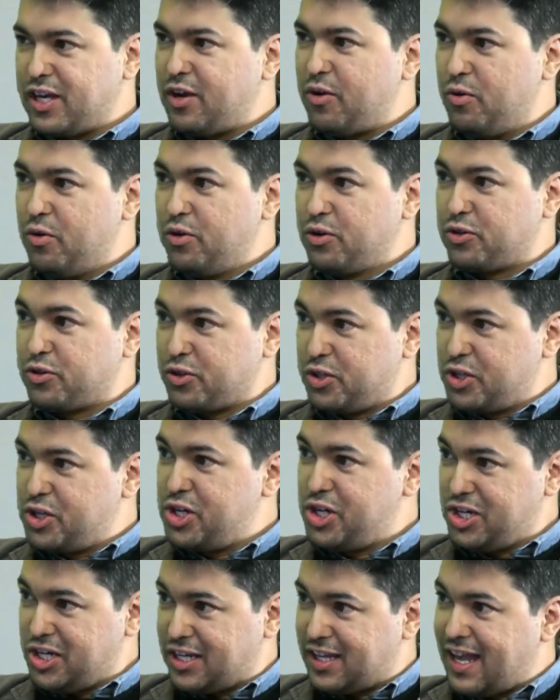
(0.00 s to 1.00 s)
recursos
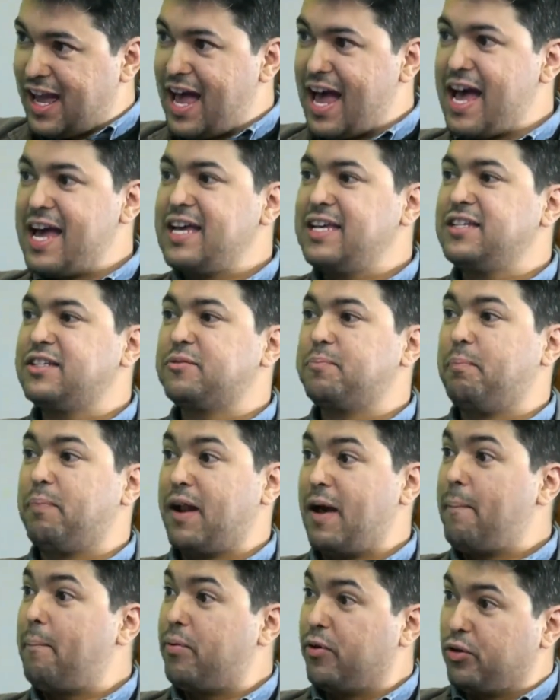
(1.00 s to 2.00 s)
digitais
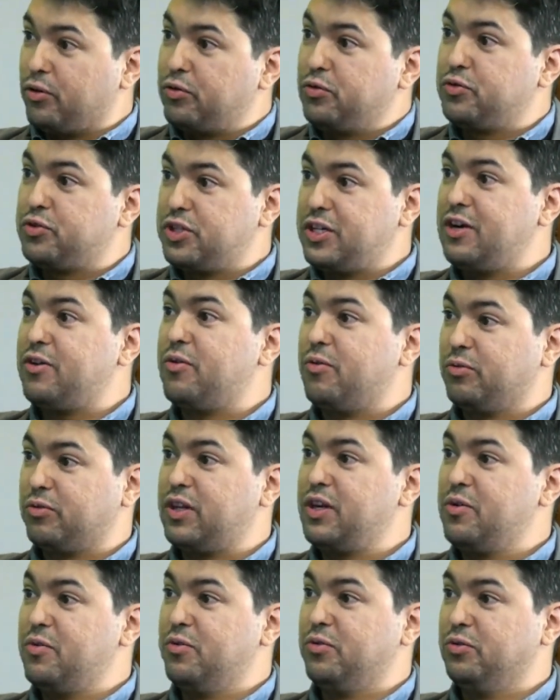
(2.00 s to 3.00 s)
para produzir
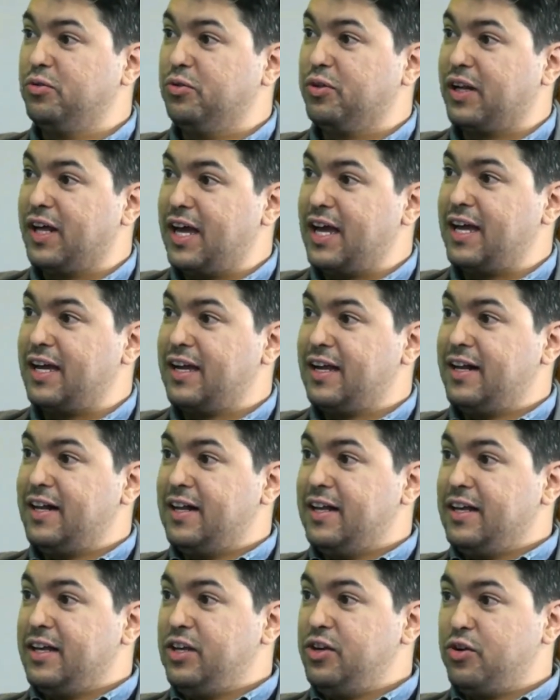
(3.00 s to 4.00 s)
conteúdo, né?
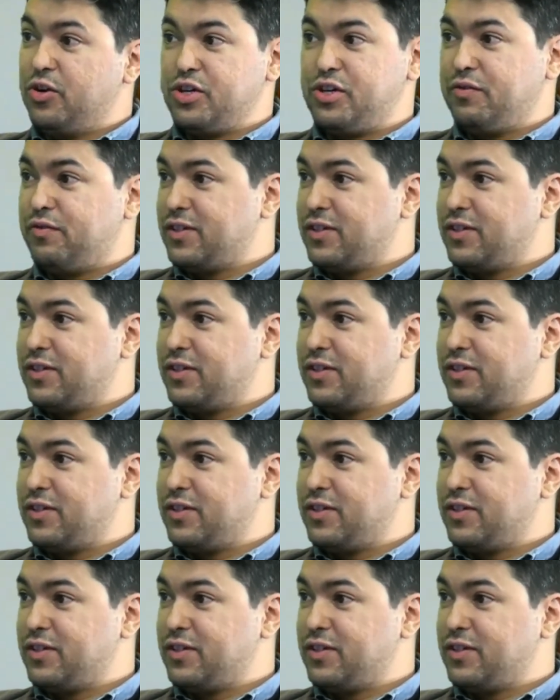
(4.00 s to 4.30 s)
E hoje